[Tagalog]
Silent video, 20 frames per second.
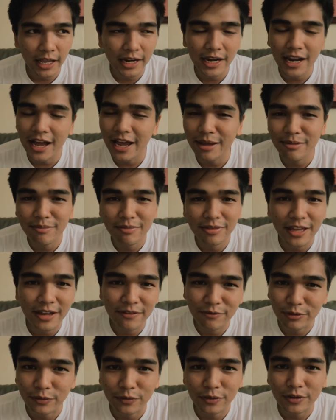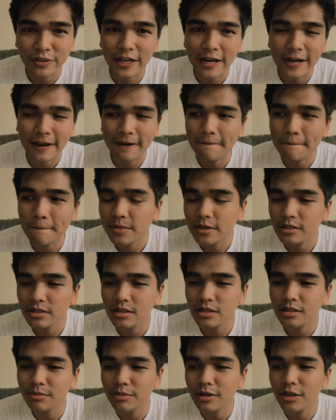And I am thankful for that.
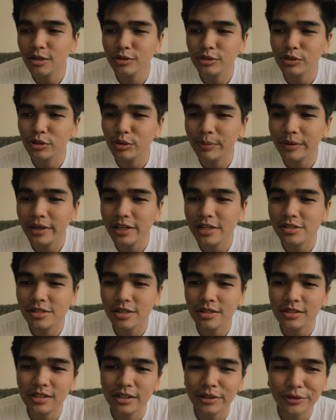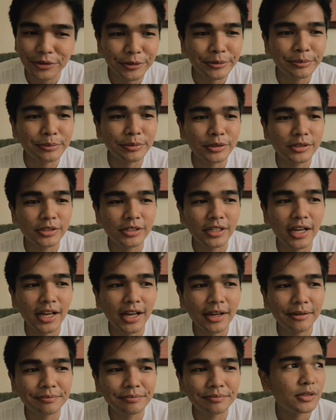Isa sa mga gusto ko pala i-share sa inyo, bukod
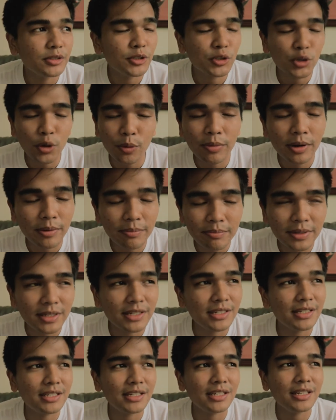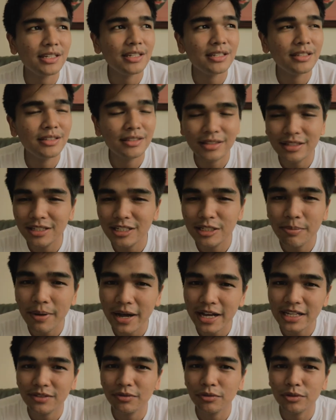sa sobrang busy these
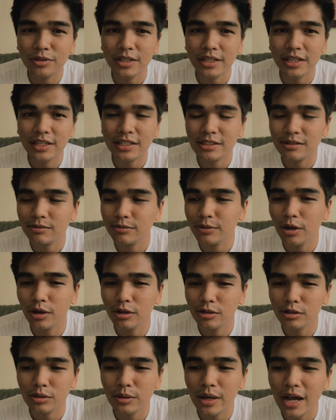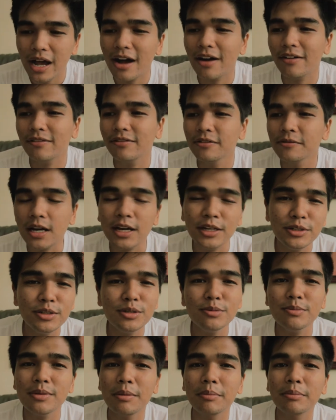past few days, we also have a
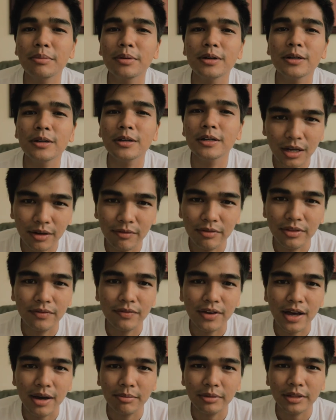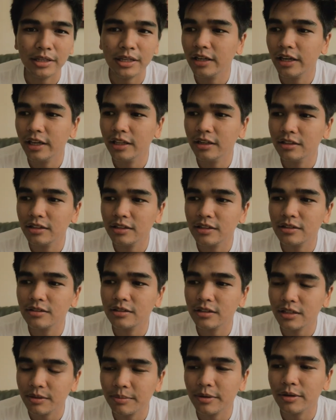new member of the family. And he's
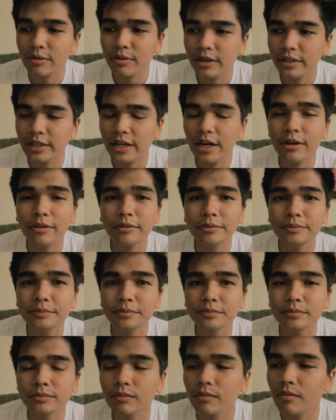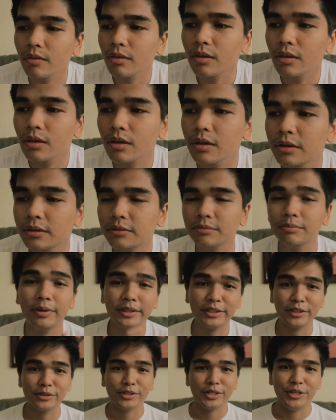sleeping right now.
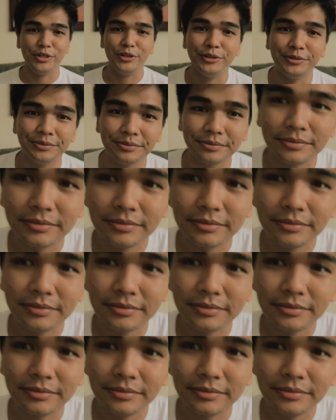Ito sa inyo.